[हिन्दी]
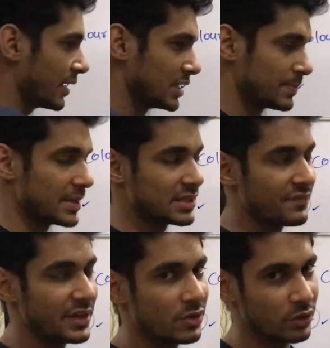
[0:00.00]

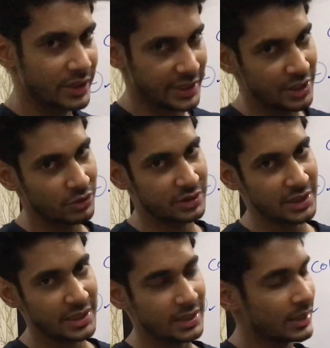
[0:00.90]
स्पेसिफिक होट हीट होती
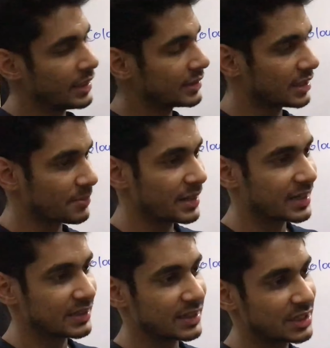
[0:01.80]
है थर्मल
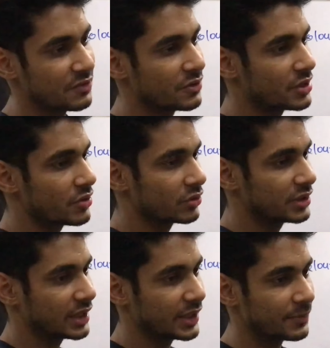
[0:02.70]
कंडक्टिविटी
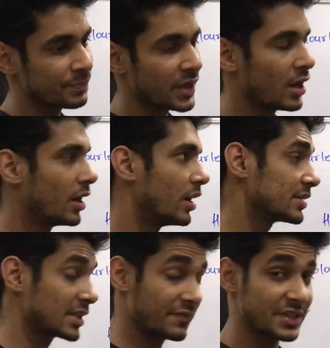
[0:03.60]
होती है
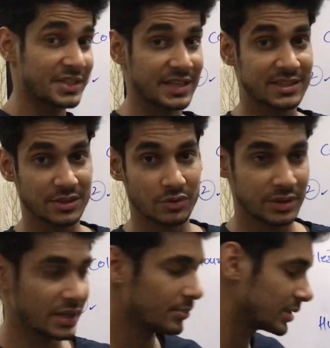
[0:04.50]
सरफेस टेंशन
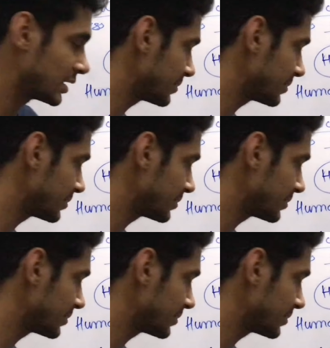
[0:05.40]
होता है मतलब